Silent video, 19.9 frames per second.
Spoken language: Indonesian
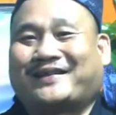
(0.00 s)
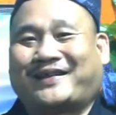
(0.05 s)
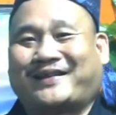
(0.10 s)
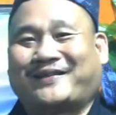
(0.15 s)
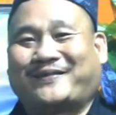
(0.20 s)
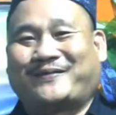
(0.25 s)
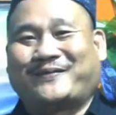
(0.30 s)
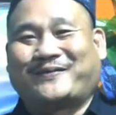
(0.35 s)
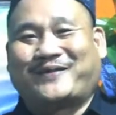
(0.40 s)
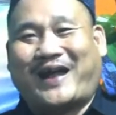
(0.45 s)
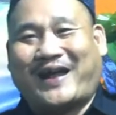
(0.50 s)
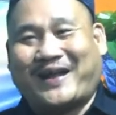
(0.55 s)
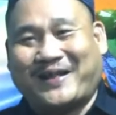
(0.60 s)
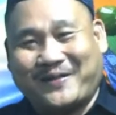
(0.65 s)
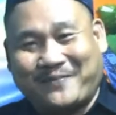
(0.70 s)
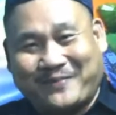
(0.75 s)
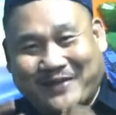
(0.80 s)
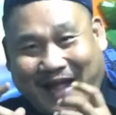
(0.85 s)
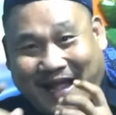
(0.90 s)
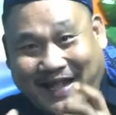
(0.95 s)
Tentunya
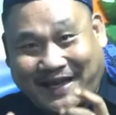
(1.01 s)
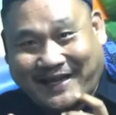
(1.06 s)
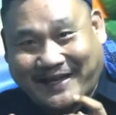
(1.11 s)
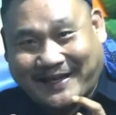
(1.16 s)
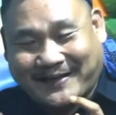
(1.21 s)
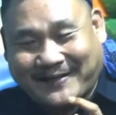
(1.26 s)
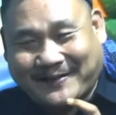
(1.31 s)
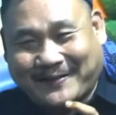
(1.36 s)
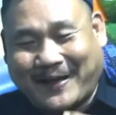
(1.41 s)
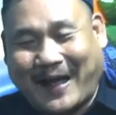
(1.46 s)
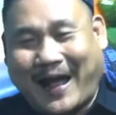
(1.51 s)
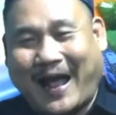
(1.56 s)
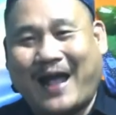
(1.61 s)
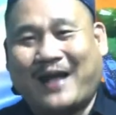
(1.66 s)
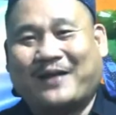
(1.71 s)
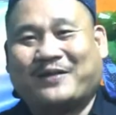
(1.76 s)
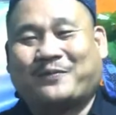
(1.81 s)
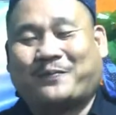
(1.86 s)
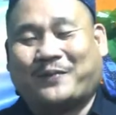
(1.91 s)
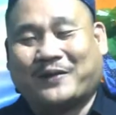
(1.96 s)
ini menarik
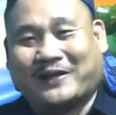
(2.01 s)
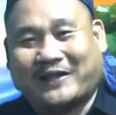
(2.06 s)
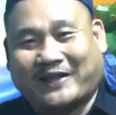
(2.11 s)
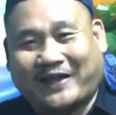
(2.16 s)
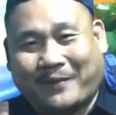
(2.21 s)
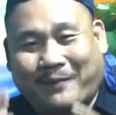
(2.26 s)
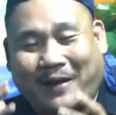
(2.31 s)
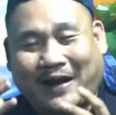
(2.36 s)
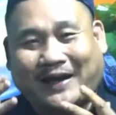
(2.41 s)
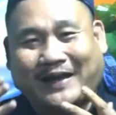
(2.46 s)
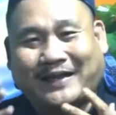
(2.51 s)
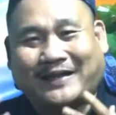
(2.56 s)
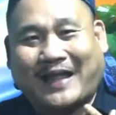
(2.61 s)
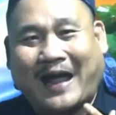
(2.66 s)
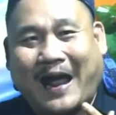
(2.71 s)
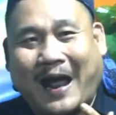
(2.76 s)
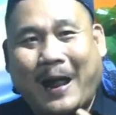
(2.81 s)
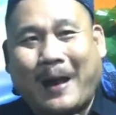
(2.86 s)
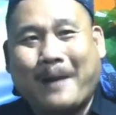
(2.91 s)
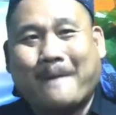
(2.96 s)
ya, seperti tema
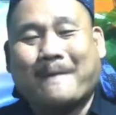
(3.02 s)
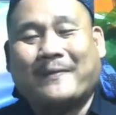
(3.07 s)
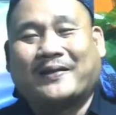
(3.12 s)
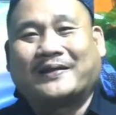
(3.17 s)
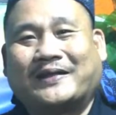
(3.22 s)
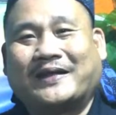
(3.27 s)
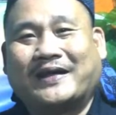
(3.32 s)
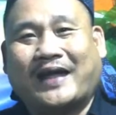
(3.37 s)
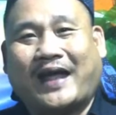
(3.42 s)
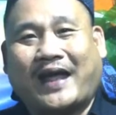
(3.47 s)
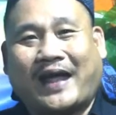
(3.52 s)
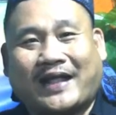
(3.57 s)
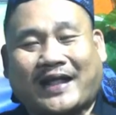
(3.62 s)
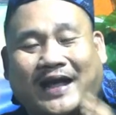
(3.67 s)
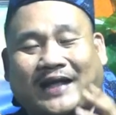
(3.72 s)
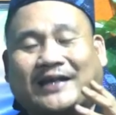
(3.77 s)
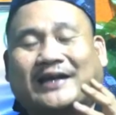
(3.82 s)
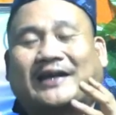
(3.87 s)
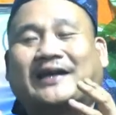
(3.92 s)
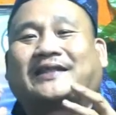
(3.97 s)
kita di
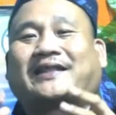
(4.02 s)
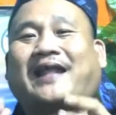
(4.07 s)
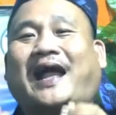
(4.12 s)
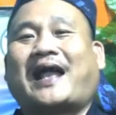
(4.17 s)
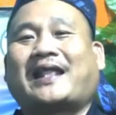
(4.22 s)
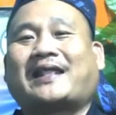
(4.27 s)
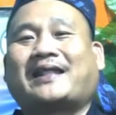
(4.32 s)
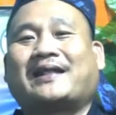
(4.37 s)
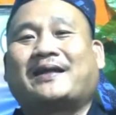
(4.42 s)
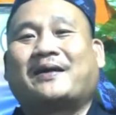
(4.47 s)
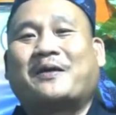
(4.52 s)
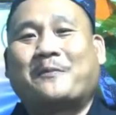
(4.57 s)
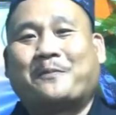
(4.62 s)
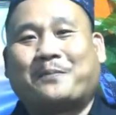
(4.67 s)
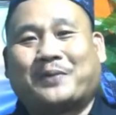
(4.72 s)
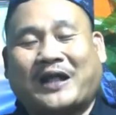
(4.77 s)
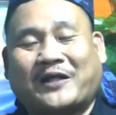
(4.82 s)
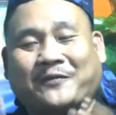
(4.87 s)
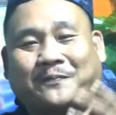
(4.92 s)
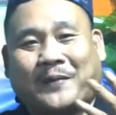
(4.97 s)
era digital
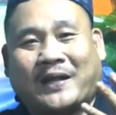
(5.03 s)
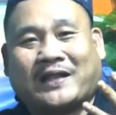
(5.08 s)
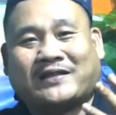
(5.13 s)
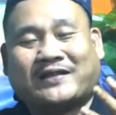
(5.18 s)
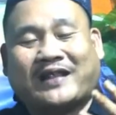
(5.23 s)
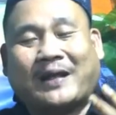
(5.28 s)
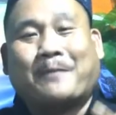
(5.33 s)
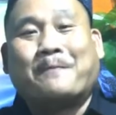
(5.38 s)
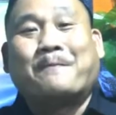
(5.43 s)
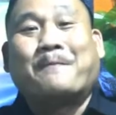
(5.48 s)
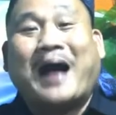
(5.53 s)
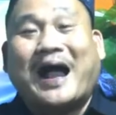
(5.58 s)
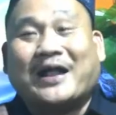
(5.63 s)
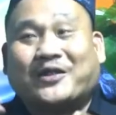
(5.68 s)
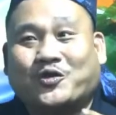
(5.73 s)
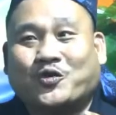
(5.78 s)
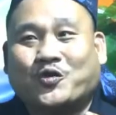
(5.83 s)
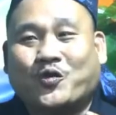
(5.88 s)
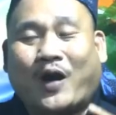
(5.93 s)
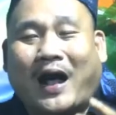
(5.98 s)
peran pers
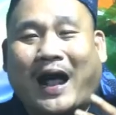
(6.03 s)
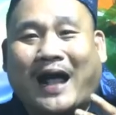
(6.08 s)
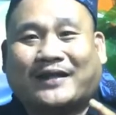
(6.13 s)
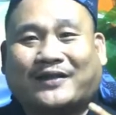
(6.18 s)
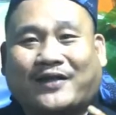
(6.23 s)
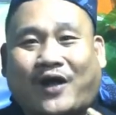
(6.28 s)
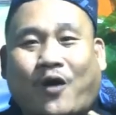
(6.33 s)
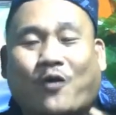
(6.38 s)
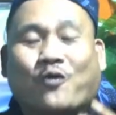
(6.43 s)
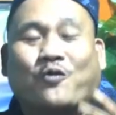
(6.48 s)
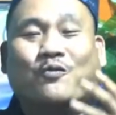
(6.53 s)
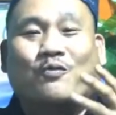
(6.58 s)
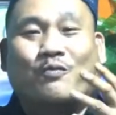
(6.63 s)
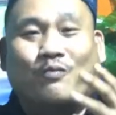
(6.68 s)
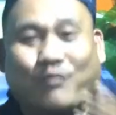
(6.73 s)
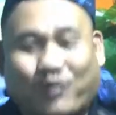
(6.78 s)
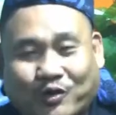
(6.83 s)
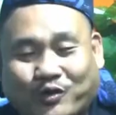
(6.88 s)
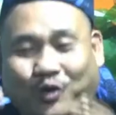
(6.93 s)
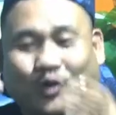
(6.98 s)
maju atau
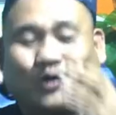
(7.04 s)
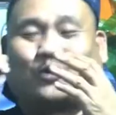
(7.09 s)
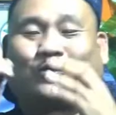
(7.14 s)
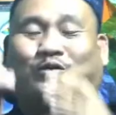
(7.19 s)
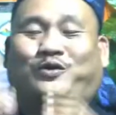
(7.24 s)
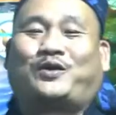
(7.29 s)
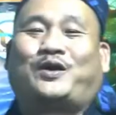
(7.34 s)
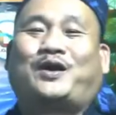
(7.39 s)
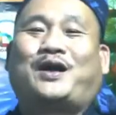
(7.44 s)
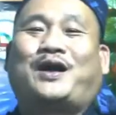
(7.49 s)
mundur.